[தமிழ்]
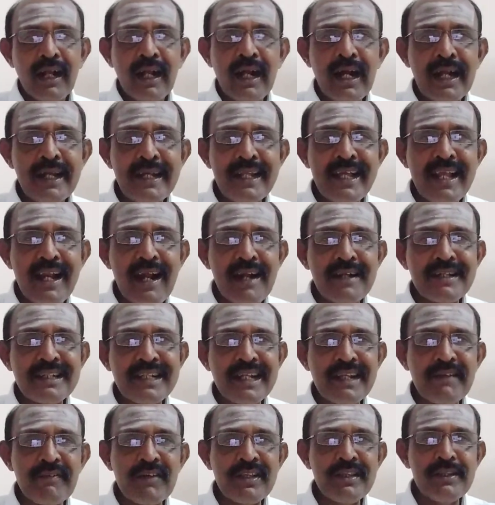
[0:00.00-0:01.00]

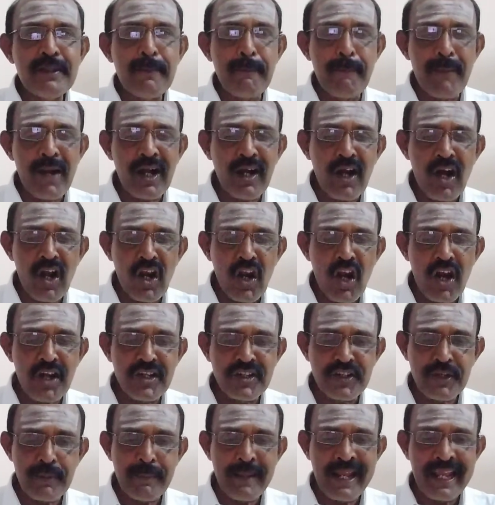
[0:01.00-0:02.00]
கன்னிராசிக்கு வந்து
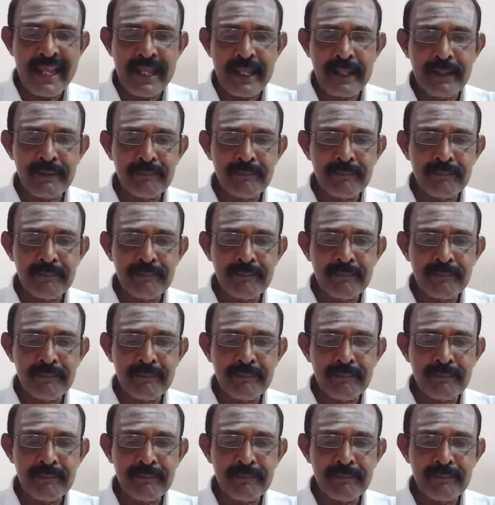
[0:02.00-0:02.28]
மகாலட்சுமி